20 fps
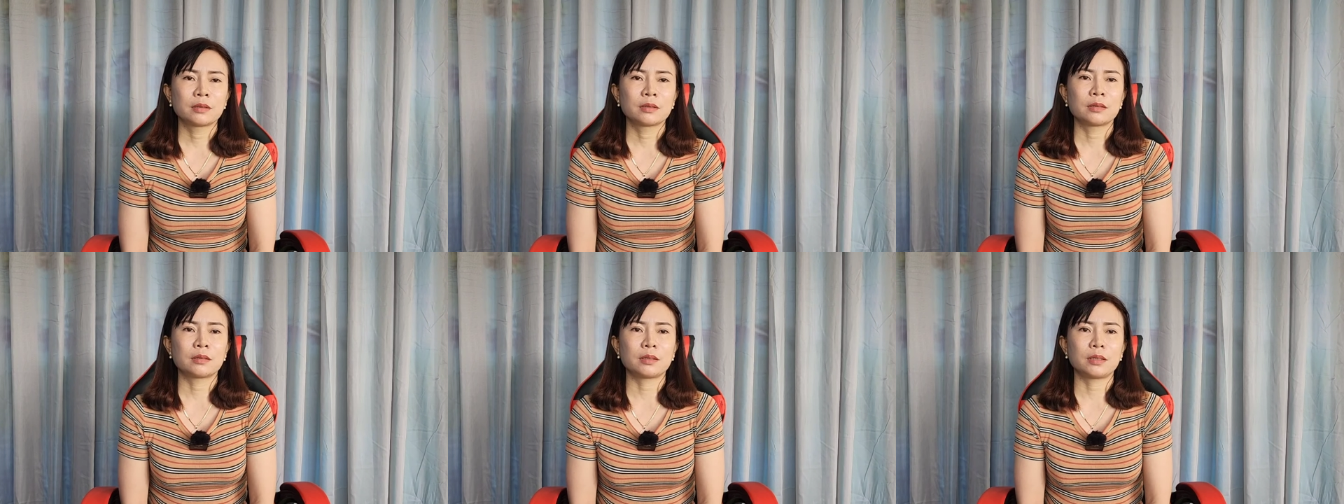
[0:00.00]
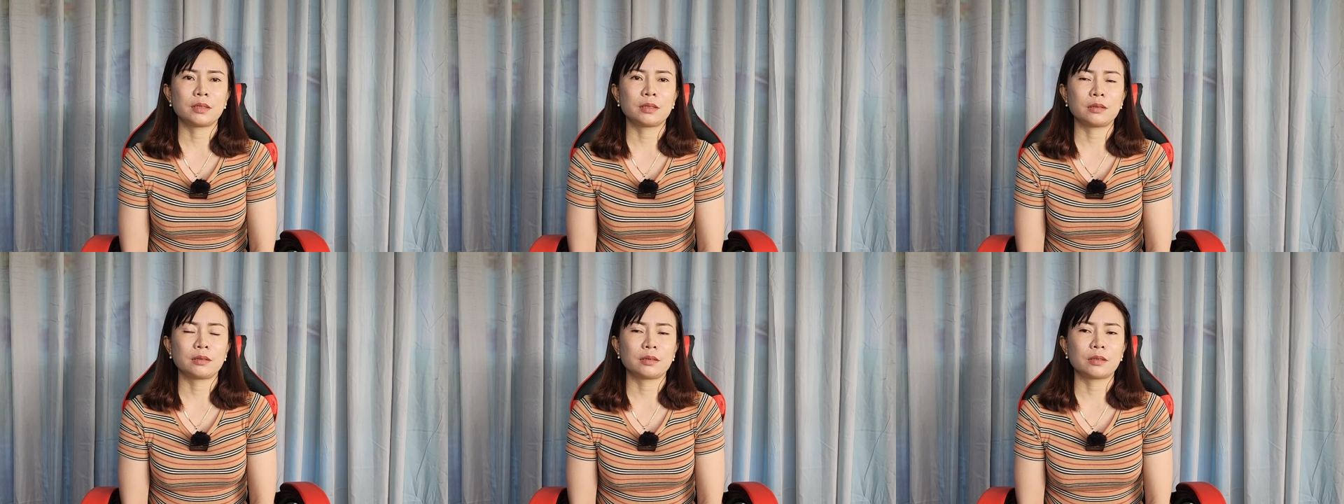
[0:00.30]

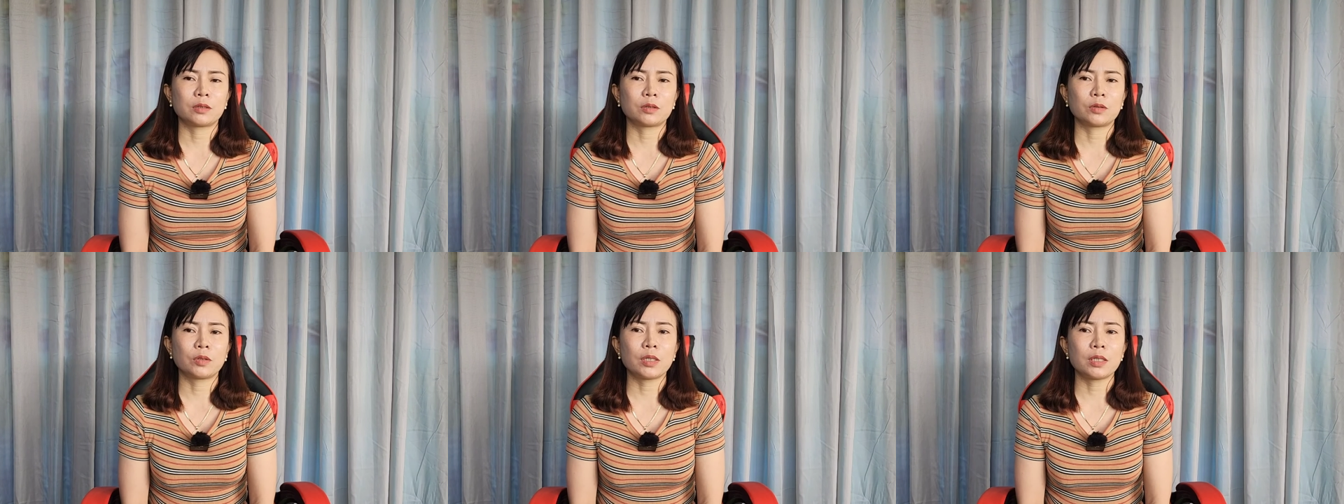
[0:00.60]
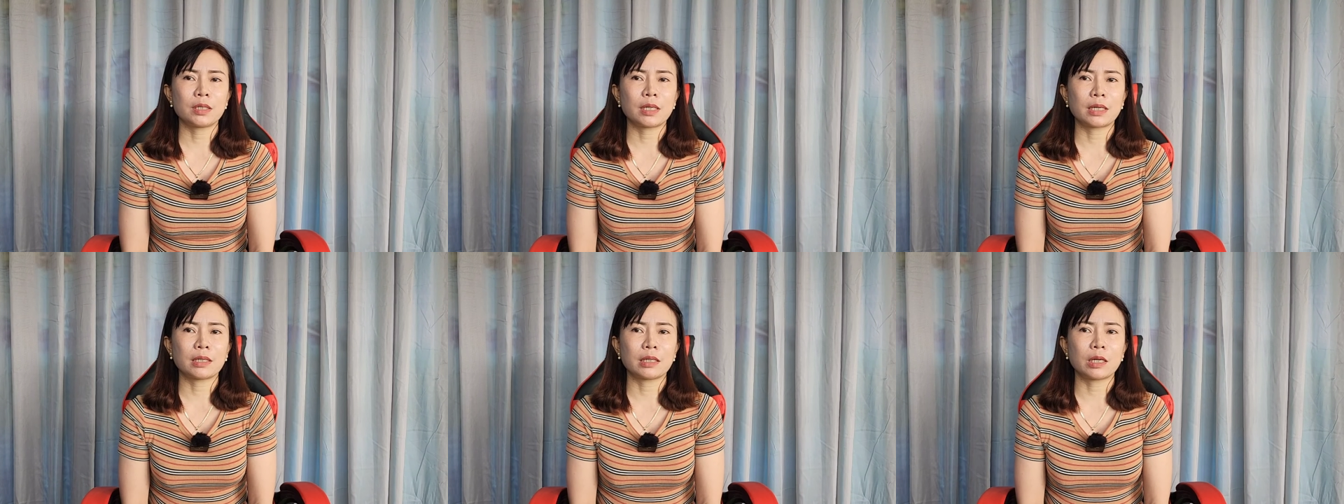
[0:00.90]
rồi ờ,
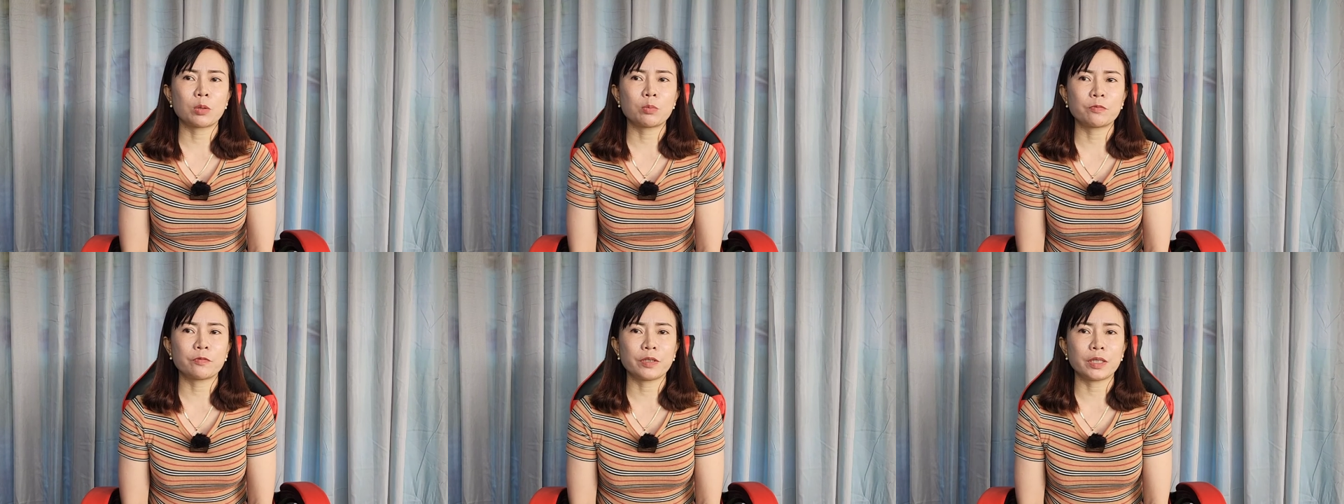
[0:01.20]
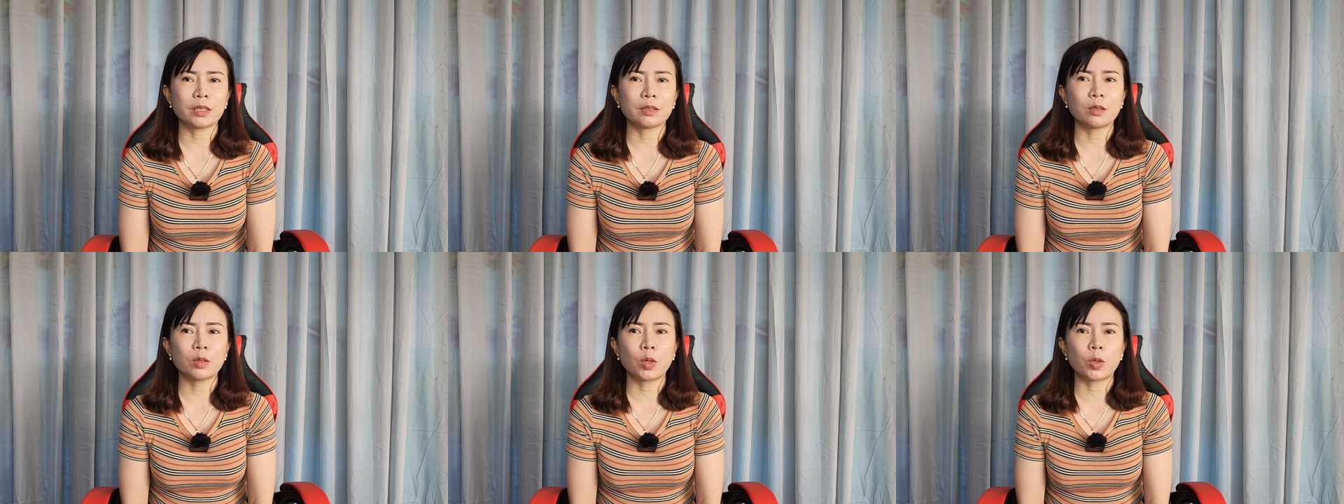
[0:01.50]
tuy rằng công
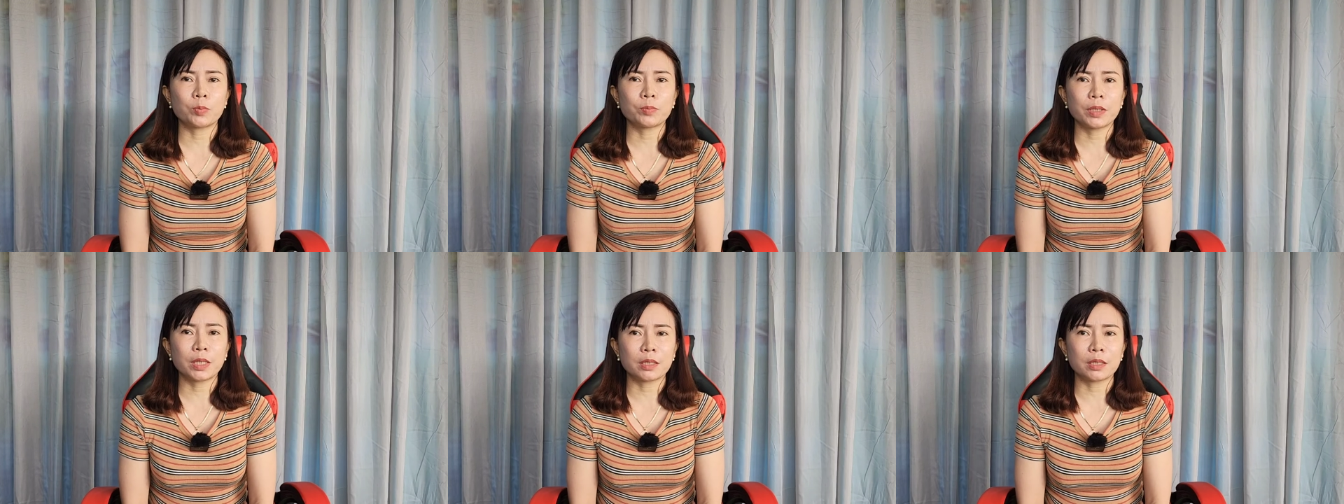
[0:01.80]
việc nó ổn